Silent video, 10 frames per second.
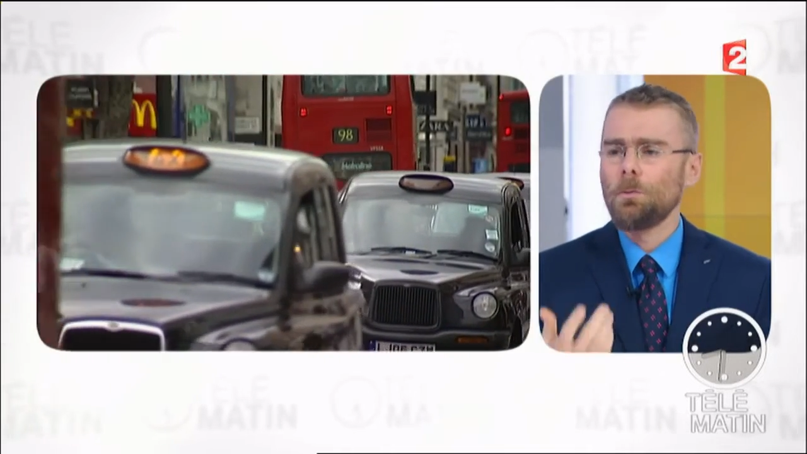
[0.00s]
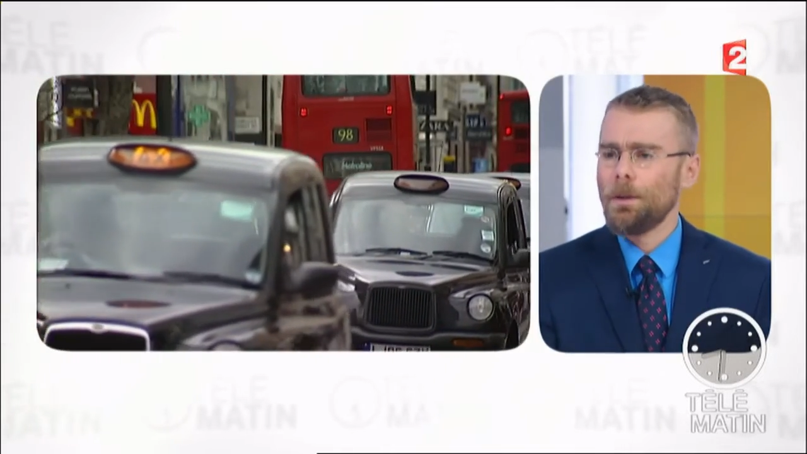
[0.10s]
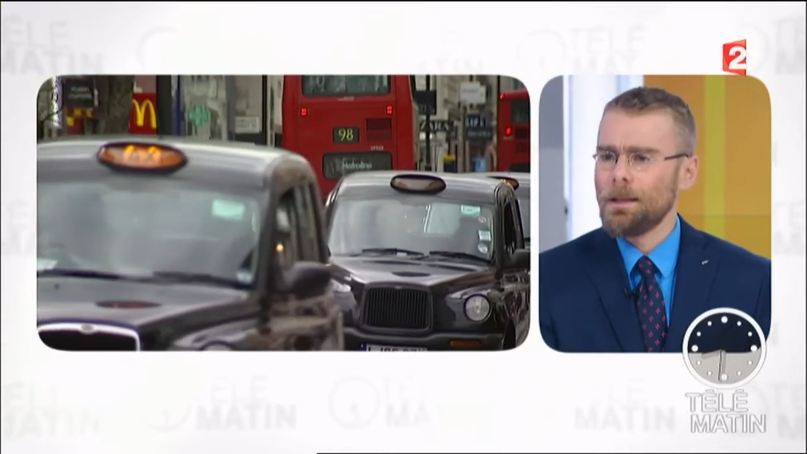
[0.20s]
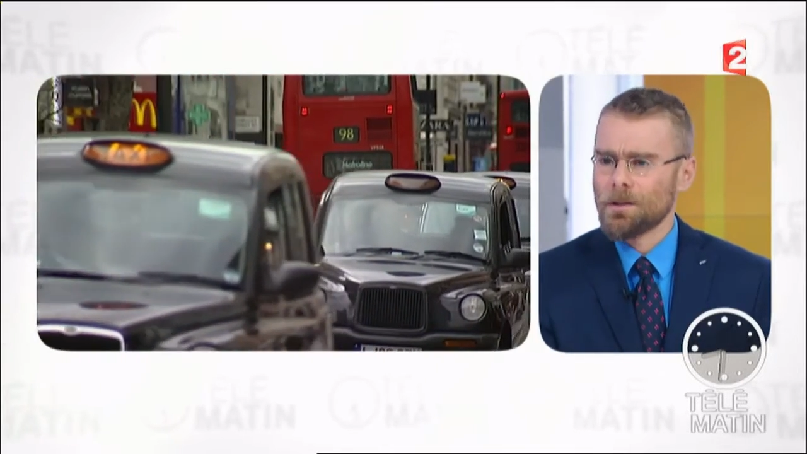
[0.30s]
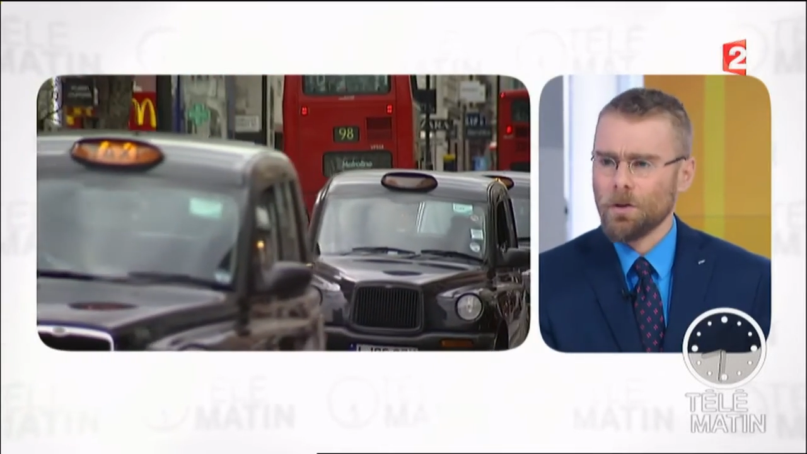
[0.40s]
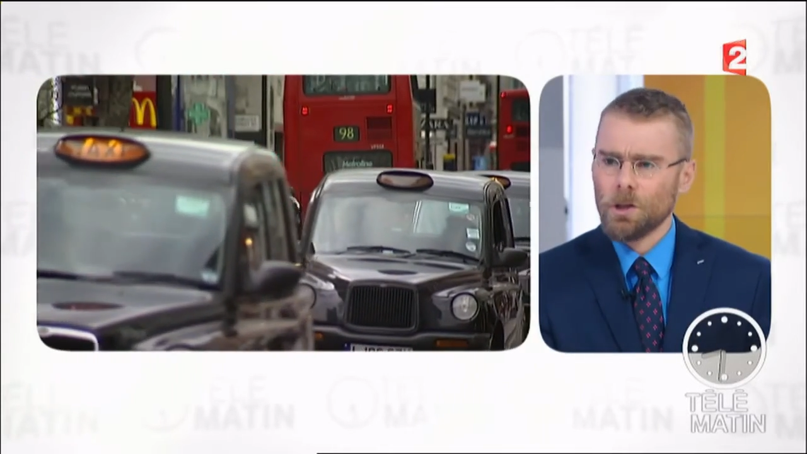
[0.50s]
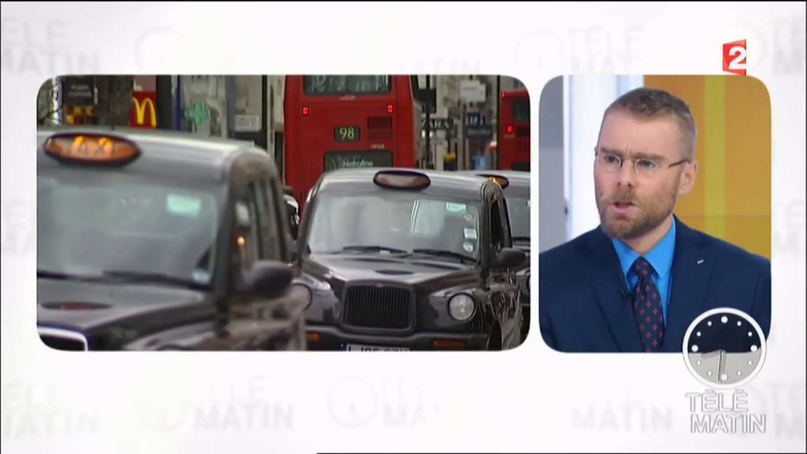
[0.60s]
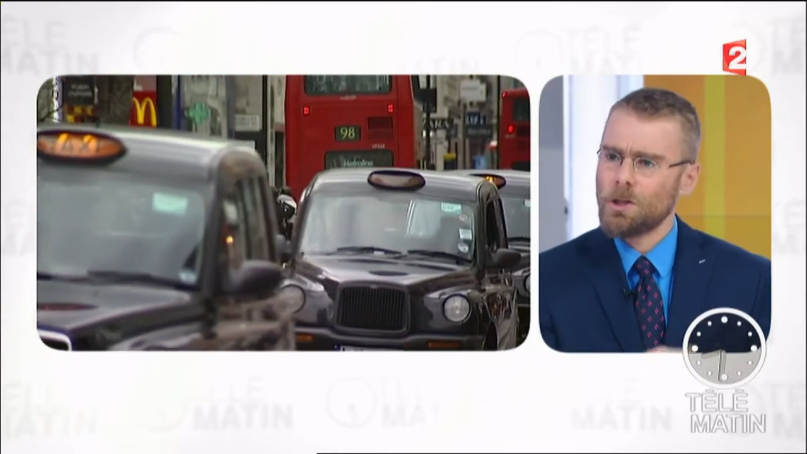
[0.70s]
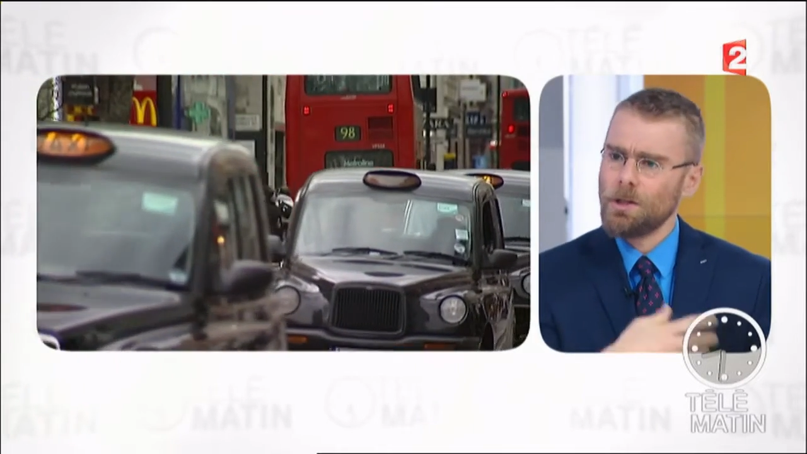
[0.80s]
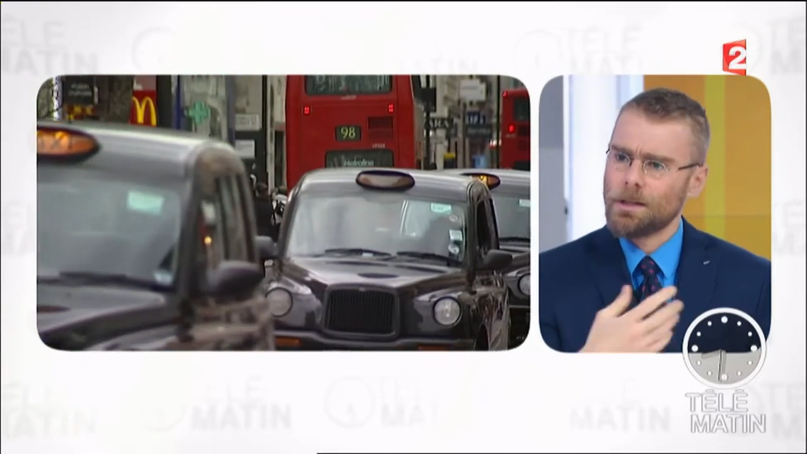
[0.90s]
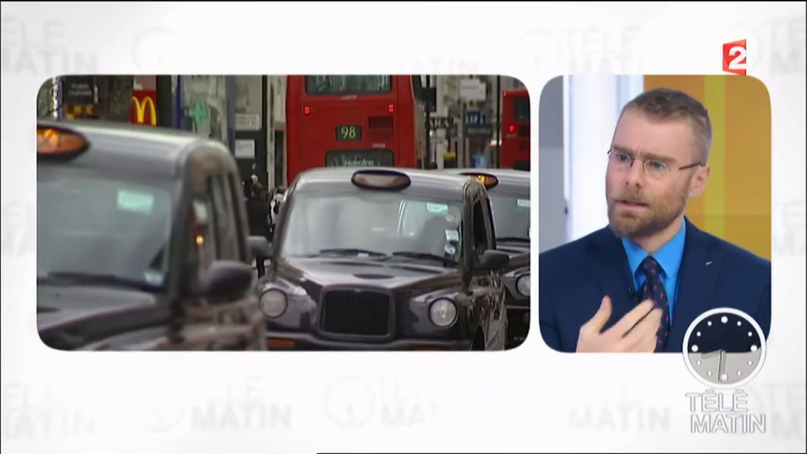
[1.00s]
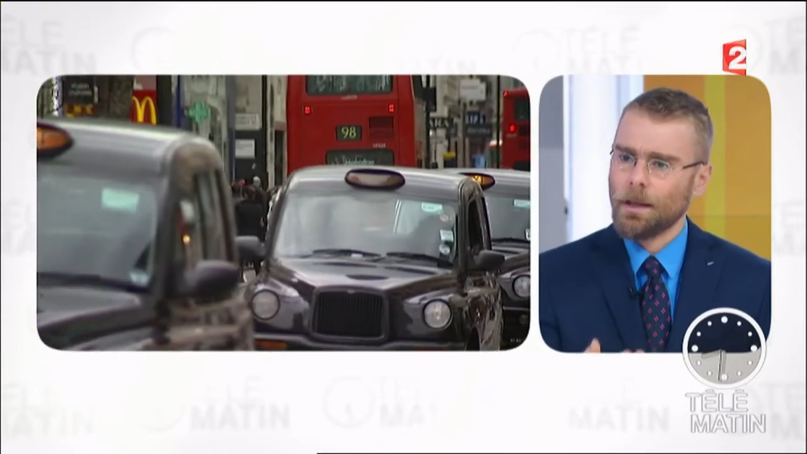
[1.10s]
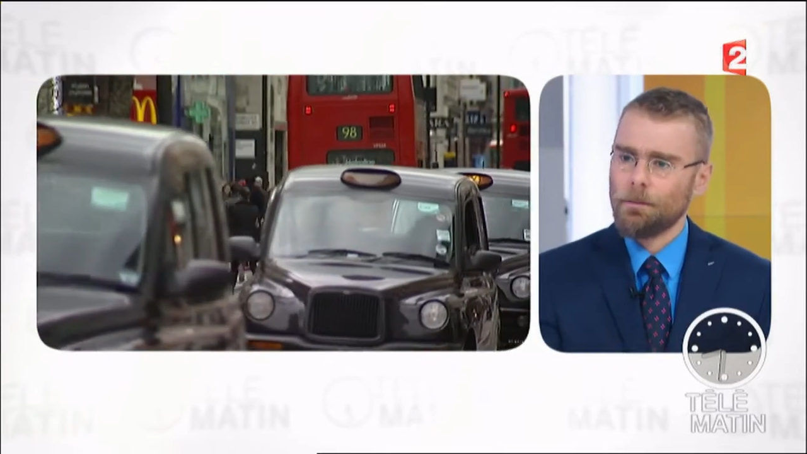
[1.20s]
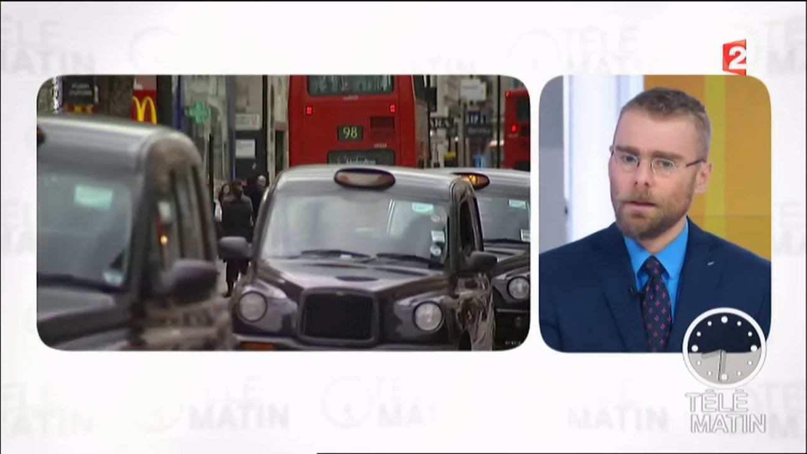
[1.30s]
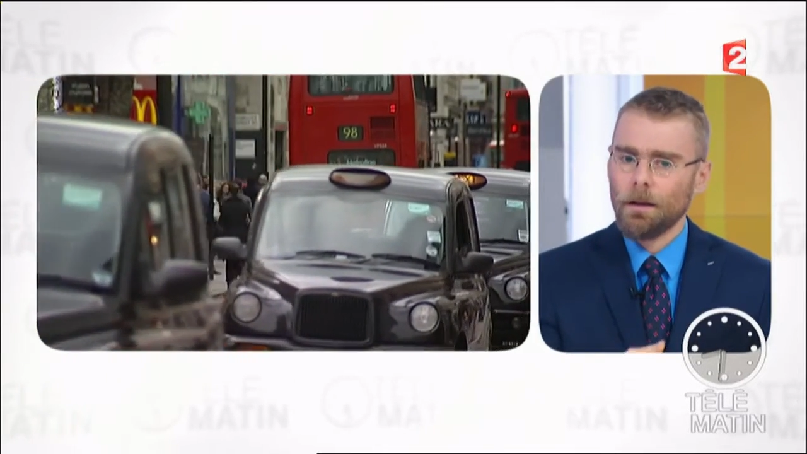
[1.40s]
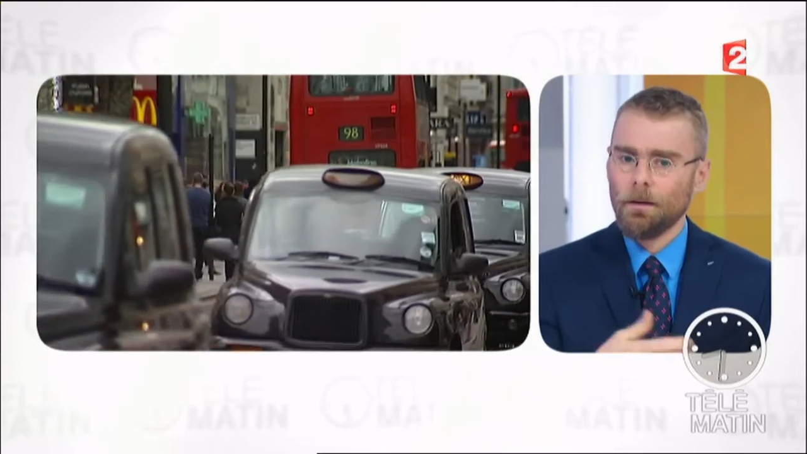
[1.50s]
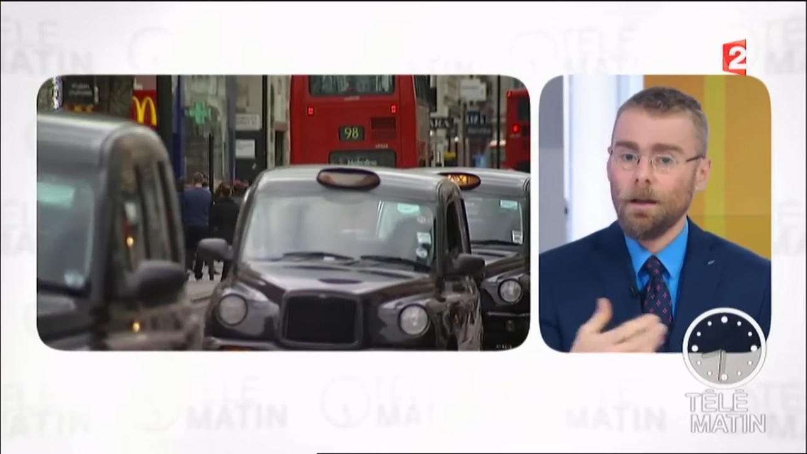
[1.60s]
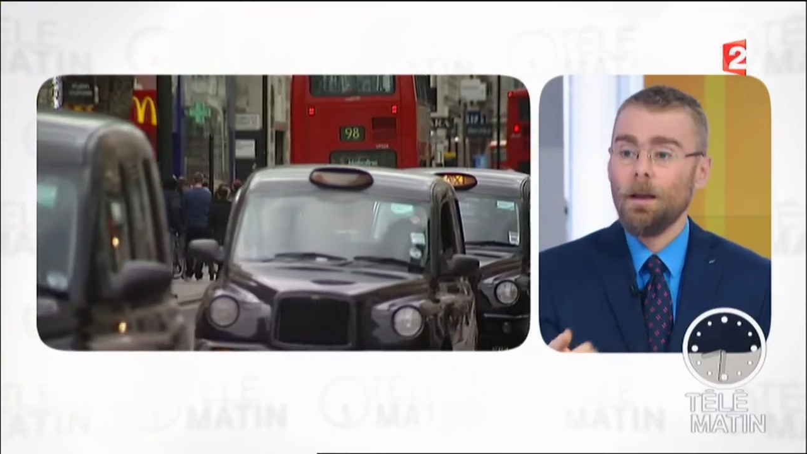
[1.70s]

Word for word: pays s'enrichit, c'est très bien.